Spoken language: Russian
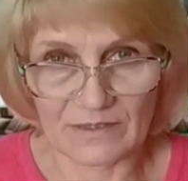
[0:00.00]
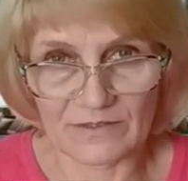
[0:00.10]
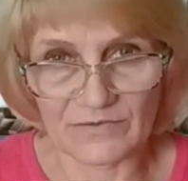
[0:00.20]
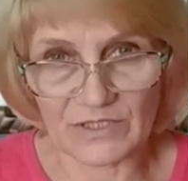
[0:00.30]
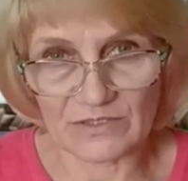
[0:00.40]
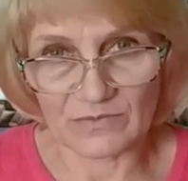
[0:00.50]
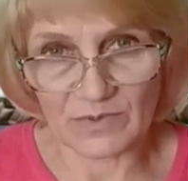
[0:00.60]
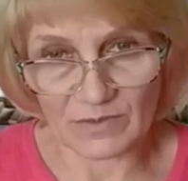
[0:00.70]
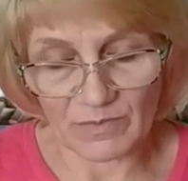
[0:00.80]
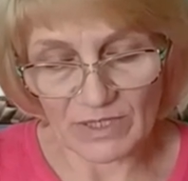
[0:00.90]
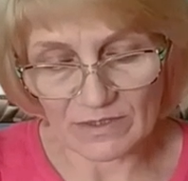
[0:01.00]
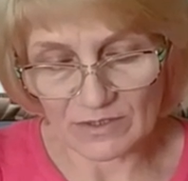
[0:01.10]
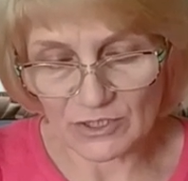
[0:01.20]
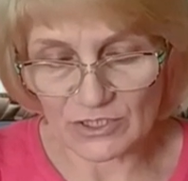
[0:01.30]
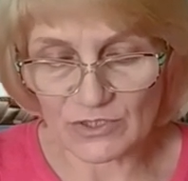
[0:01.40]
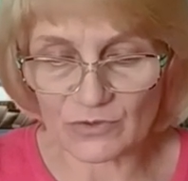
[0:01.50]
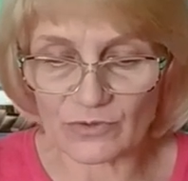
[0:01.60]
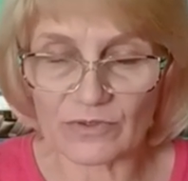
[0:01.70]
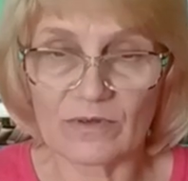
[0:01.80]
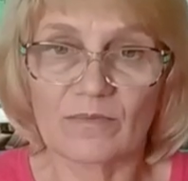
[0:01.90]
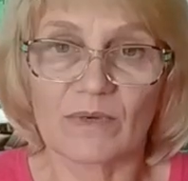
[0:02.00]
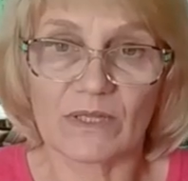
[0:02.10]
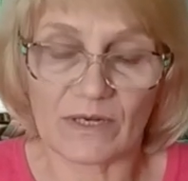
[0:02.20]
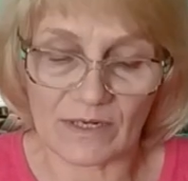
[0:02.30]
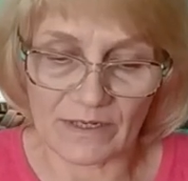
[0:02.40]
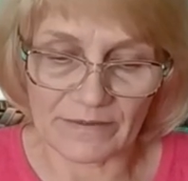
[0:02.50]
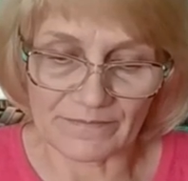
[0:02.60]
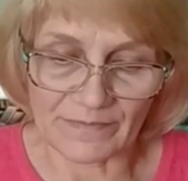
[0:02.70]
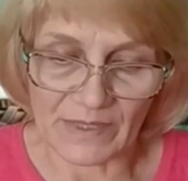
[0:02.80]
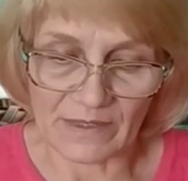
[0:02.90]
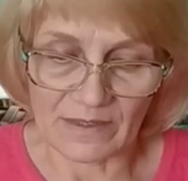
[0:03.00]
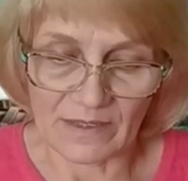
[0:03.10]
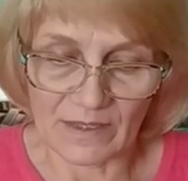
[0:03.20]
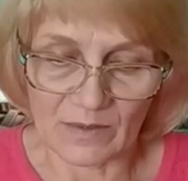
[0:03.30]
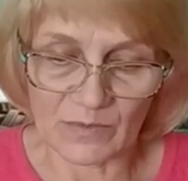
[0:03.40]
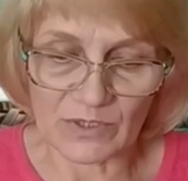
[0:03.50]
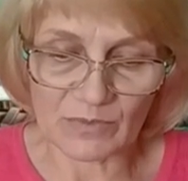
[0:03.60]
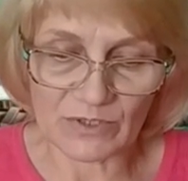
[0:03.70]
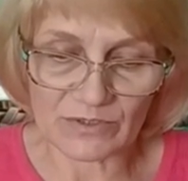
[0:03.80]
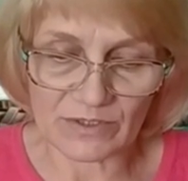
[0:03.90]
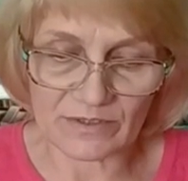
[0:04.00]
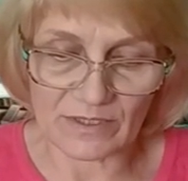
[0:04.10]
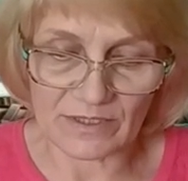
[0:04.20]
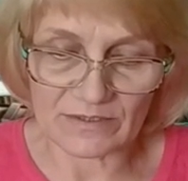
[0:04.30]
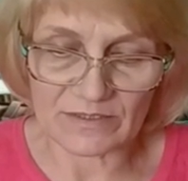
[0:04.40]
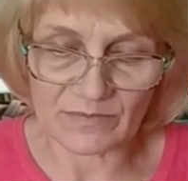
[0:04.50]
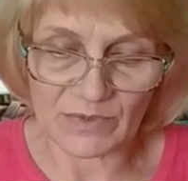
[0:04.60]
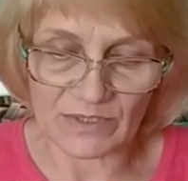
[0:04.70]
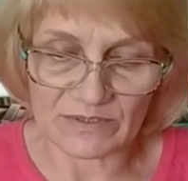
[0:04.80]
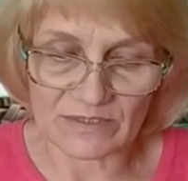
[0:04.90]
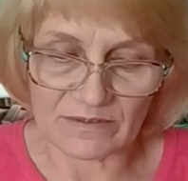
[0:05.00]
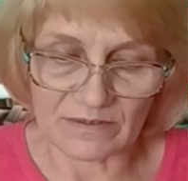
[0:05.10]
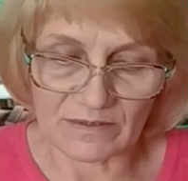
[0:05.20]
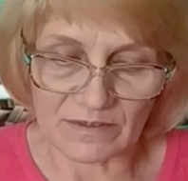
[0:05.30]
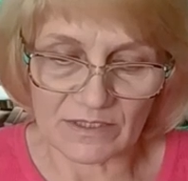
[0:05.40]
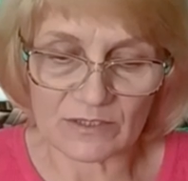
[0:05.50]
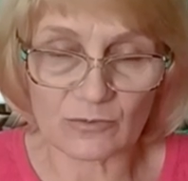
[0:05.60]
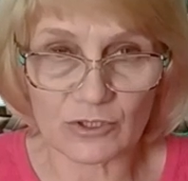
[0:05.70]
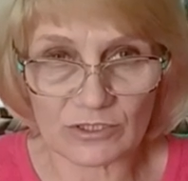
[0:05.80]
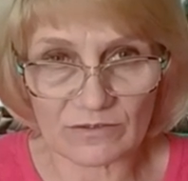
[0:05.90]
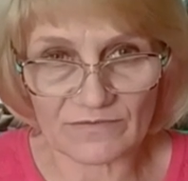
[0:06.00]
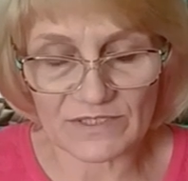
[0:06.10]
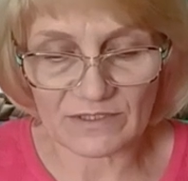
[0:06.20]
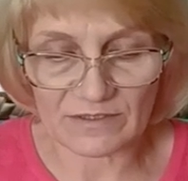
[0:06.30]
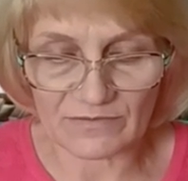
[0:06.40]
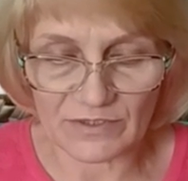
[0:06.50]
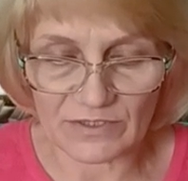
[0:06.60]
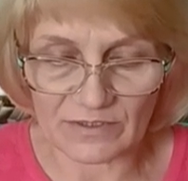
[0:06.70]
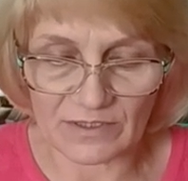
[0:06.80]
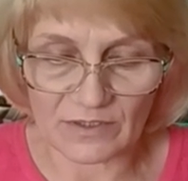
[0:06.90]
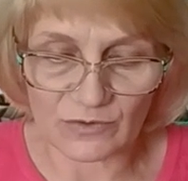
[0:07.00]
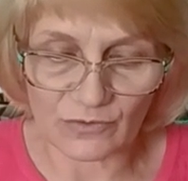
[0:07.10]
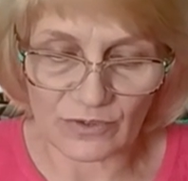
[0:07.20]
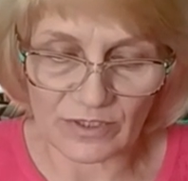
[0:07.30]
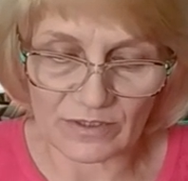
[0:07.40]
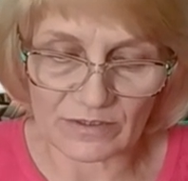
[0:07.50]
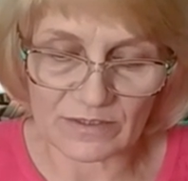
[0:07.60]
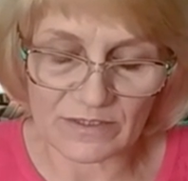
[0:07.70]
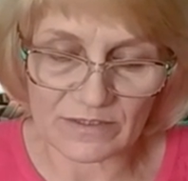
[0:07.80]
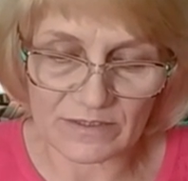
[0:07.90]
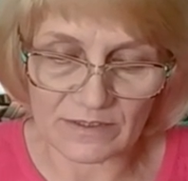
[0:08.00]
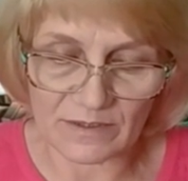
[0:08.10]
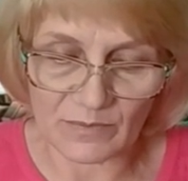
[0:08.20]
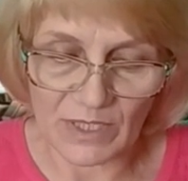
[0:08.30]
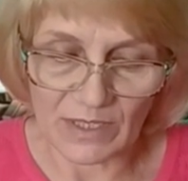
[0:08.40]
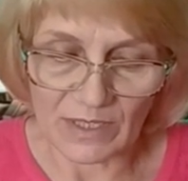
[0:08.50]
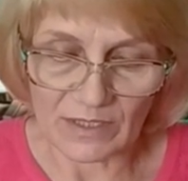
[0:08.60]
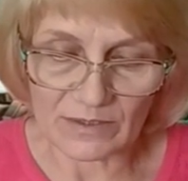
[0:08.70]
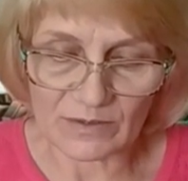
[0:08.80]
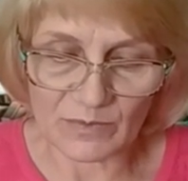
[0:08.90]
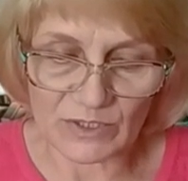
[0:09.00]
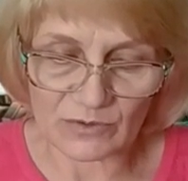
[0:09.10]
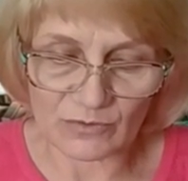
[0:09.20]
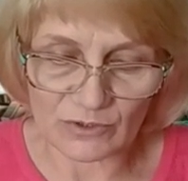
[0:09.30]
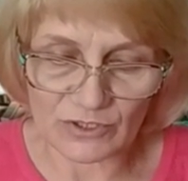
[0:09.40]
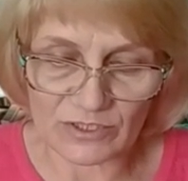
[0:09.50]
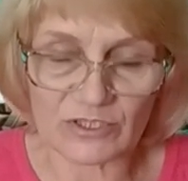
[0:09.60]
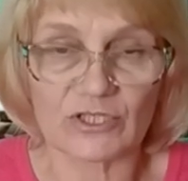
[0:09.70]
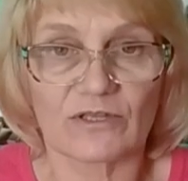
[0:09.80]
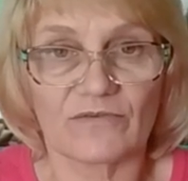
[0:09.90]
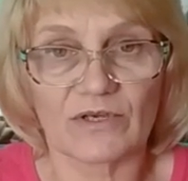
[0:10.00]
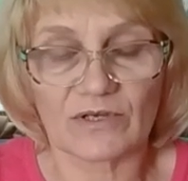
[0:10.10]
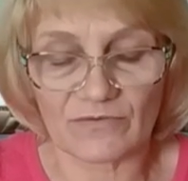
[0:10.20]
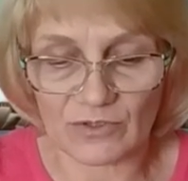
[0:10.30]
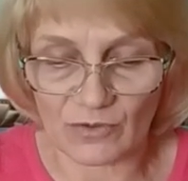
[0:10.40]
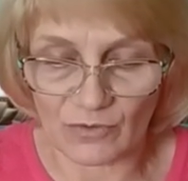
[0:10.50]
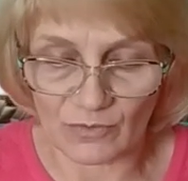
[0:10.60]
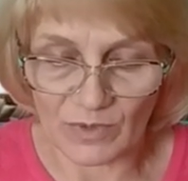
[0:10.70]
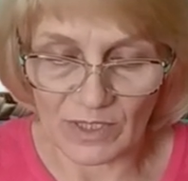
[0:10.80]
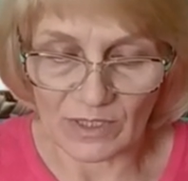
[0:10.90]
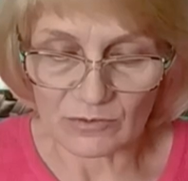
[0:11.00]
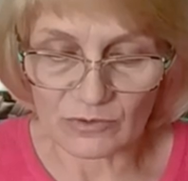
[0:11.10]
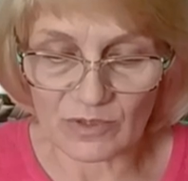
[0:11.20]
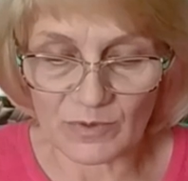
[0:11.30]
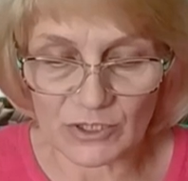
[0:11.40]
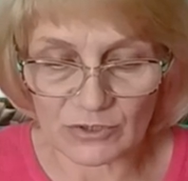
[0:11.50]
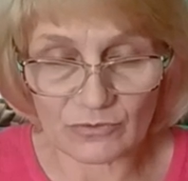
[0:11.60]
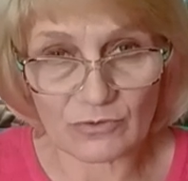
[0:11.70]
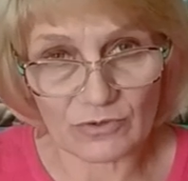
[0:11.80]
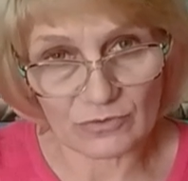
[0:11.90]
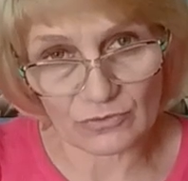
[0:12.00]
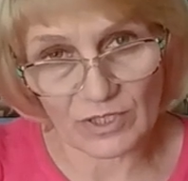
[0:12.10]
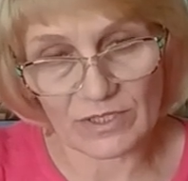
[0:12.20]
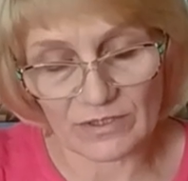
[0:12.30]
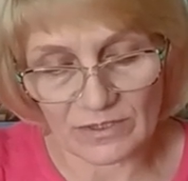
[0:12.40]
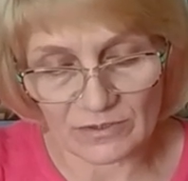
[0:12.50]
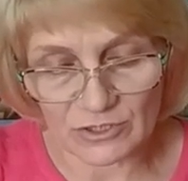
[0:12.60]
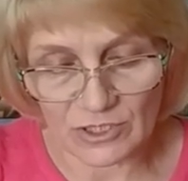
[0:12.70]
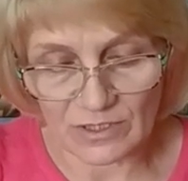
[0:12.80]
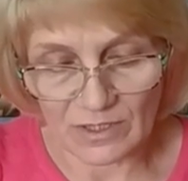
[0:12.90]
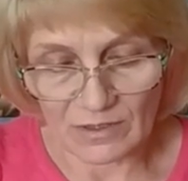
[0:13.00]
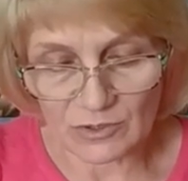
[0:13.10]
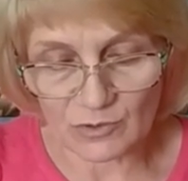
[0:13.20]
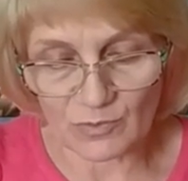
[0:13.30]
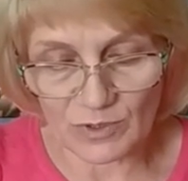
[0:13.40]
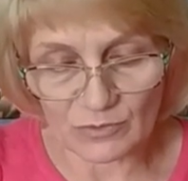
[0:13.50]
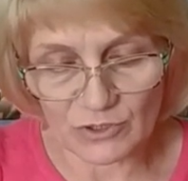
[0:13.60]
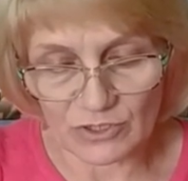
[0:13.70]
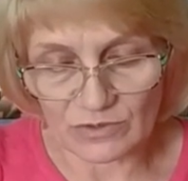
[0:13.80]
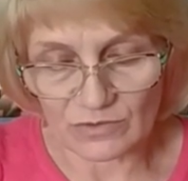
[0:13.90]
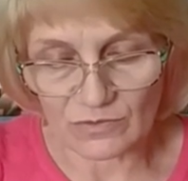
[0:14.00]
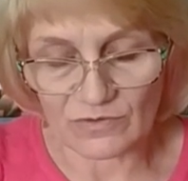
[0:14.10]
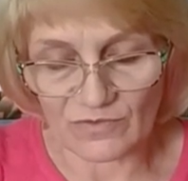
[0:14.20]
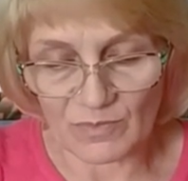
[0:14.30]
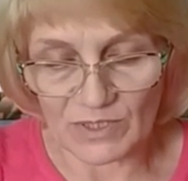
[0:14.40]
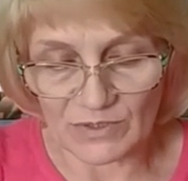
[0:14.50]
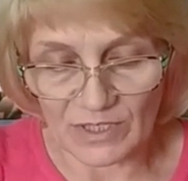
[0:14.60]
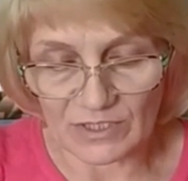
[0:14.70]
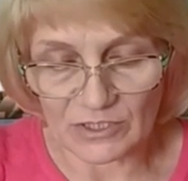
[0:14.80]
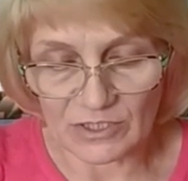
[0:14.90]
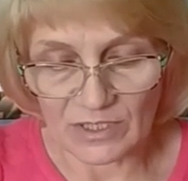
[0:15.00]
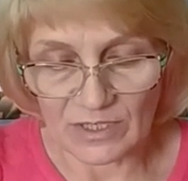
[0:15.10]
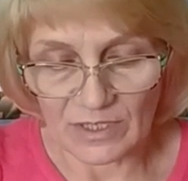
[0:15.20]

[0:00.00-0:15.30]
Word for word: Евгений Пермяк, шестой Малахай. Мне было тогда лет 17. Я служил в заготовительной конторе разъездным – это была должность человека верхом. Куда пошлют, туда и едешь. Что поручат, то и выполняешь.